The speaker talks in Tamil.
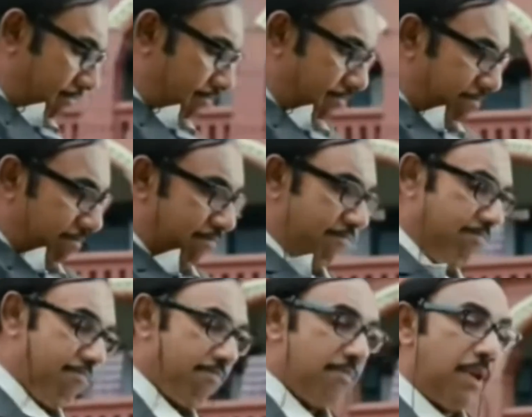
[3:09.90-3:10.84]
இப்போது
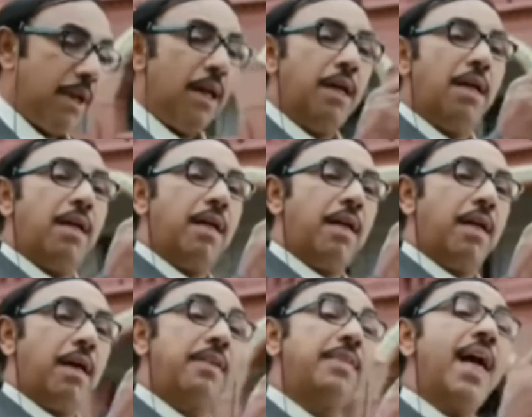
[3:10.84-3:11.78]
நான் உங்களுக்கு
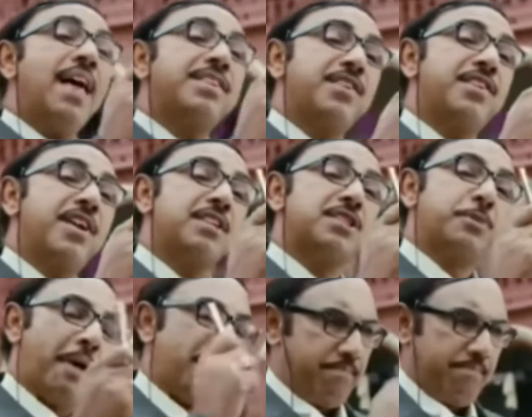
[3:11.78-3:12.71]
ஒரு புது
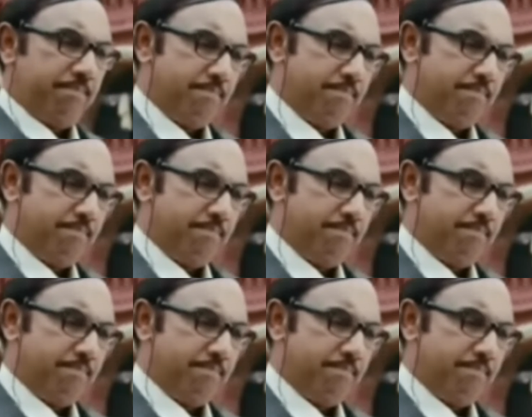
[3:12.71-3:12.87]
பேனை வாங்கி